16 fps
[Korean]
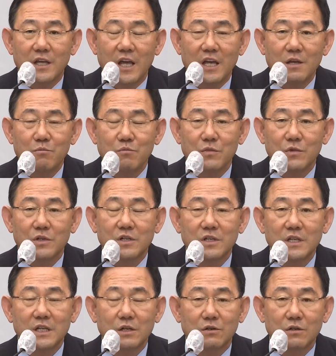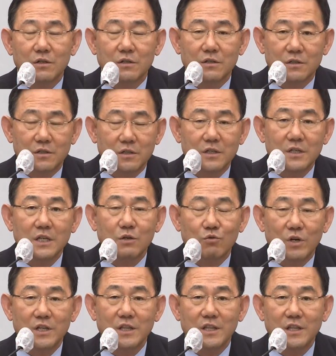해임 건의,
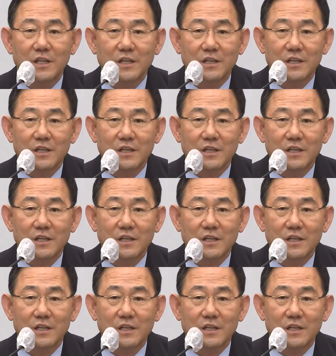건의권